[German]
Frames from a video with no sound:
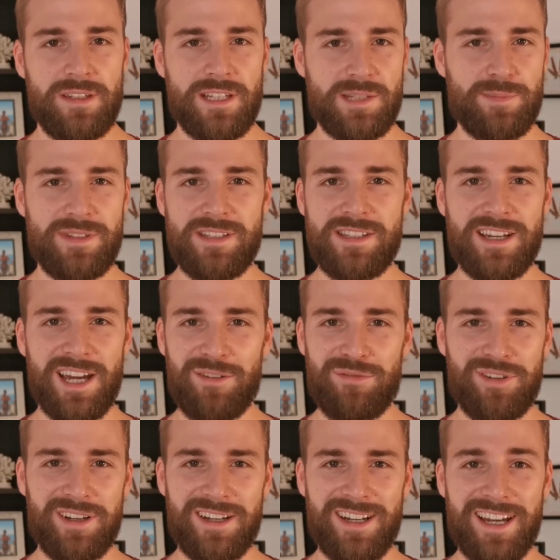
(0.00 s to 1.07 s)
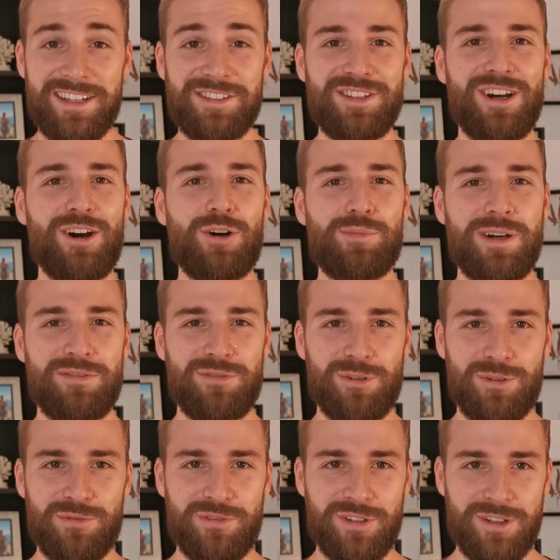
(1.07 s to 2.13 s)
dass man sich einfach einen Traum
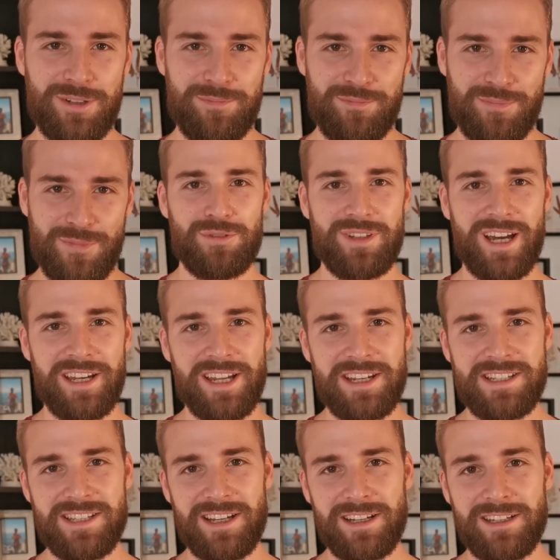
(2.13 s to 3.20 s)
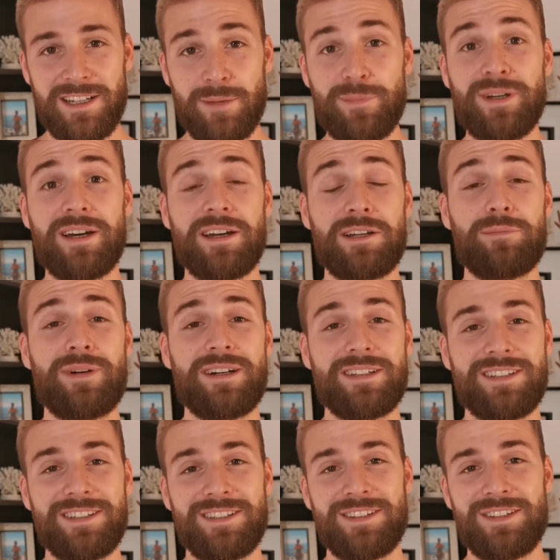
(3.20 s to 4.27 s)
erfüllen will und einer dieser
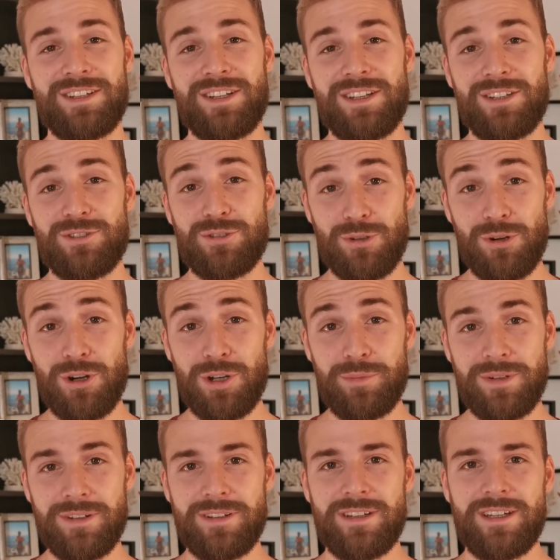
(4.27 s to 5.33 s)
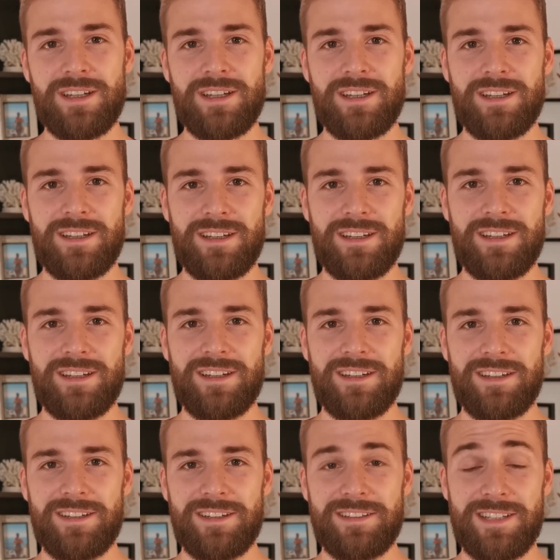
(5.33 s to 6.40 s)
kameragemachten Träume, äh,
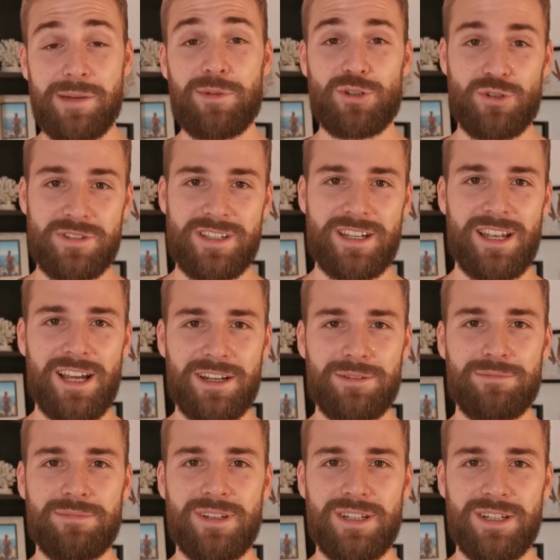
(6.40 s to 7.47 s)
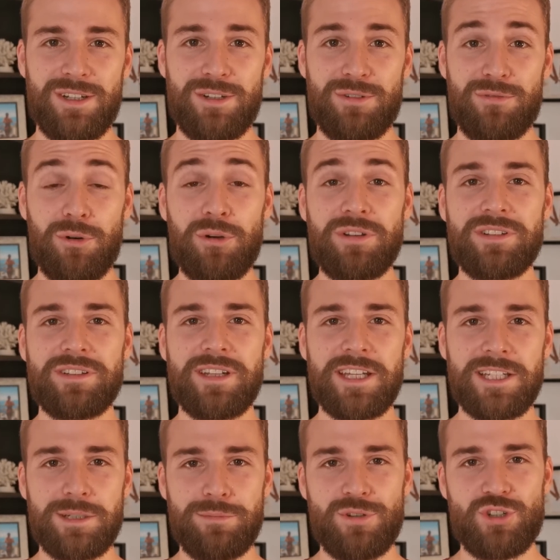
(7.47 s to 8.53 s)
der mir schon seit langem äh, feuchte
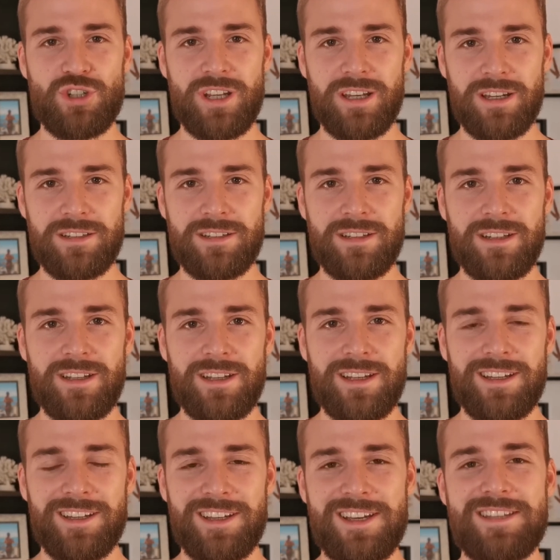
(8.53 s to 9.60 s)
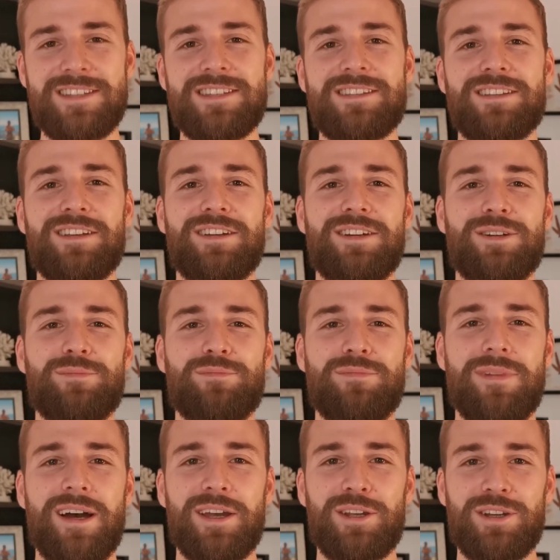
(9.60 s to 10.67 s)
Nächte beschert, ist
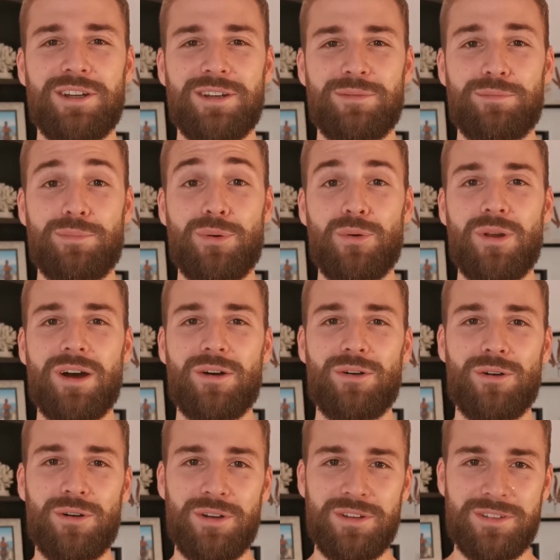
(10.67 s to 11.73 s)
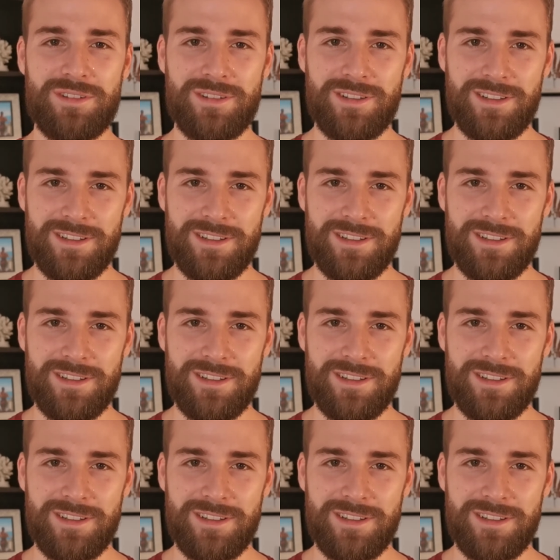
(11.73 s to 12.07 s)
ähm, eine Polaroid